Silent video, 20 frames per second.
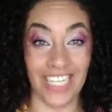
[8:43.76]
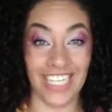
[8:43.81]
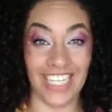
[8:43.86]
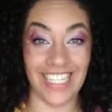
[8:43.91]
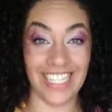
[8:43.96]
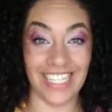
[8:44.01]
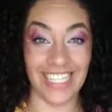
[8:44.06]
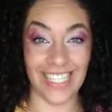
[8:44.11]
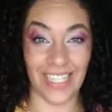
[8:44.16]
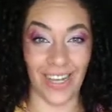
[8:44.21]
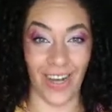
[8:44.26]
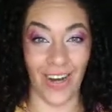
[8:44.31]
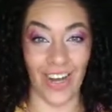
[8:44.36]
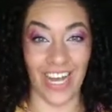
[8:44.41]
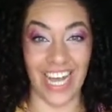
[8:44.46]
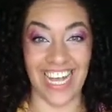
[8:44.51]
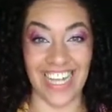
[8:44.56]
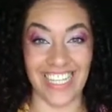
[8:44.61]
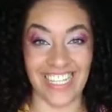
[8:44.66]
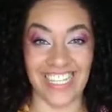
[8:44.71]

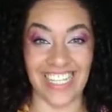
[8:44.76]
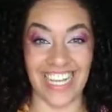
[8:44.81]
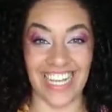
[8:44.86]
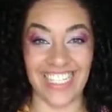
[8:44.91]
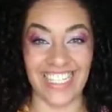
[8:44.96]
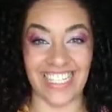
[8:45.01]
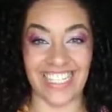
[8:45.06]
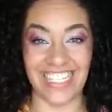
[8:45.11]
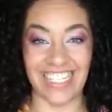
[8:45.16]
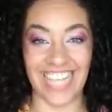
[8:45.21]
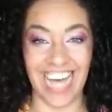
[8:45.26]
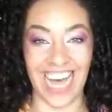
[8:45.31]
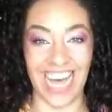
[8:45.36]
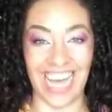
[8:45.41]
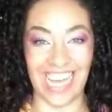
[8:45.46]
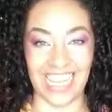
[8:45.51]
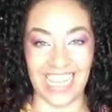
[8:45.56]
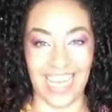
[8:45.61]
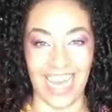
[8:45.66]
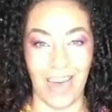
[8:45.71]
Mulheres,
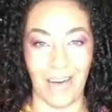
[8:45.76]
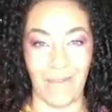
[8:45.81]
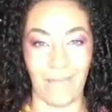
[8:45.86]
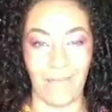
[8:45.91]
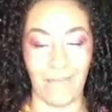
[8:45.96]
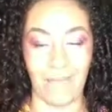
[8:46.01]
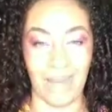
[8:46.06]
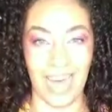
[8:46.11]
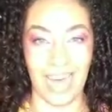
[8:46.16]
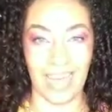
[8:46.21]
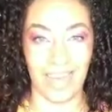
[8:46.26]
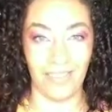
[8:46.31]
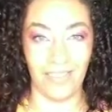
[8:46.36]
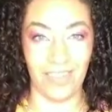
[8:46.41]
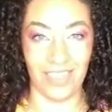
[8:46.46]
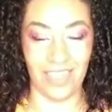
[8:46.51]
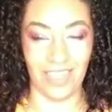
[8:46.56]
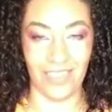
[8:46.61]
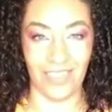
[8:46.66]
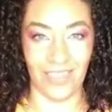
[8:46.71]
olhem só
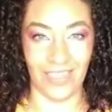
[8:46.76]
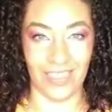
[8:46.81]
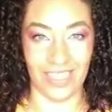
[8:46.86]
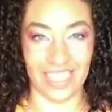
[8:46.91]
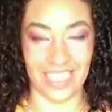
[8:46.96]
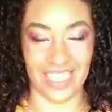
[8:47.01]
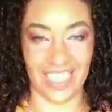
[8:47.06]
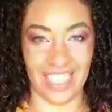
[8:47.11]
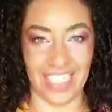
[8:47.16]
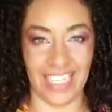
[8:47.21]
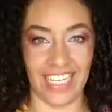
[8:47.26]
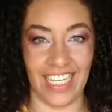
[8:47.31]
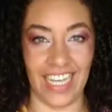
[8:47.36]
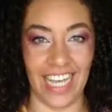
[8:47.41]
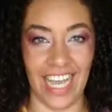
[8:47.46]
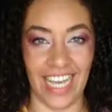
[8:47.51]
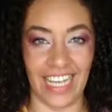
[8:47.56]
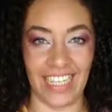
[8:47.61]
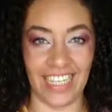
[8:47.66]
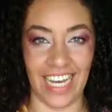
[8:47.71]
essa saia
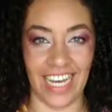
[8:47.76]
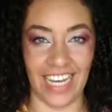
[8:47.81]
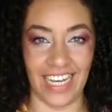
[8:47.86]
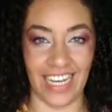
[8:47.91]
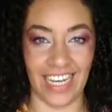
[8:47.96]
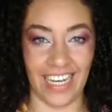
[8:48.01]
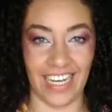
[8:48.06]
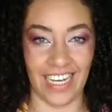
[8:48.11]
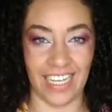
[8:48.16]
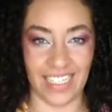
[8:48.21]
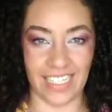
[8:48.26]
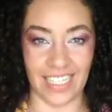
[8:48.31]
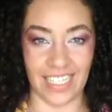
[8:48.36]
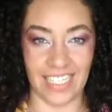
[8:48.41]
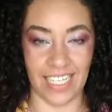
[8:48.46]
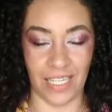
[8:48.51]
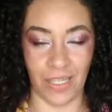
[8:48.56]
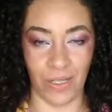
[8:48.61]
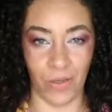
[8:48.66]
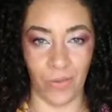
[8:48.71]

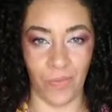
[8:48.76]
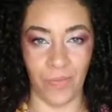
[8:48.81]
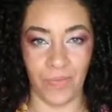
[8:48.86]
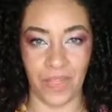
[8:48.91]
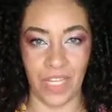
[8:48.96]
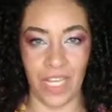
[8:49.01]
maravilhosa em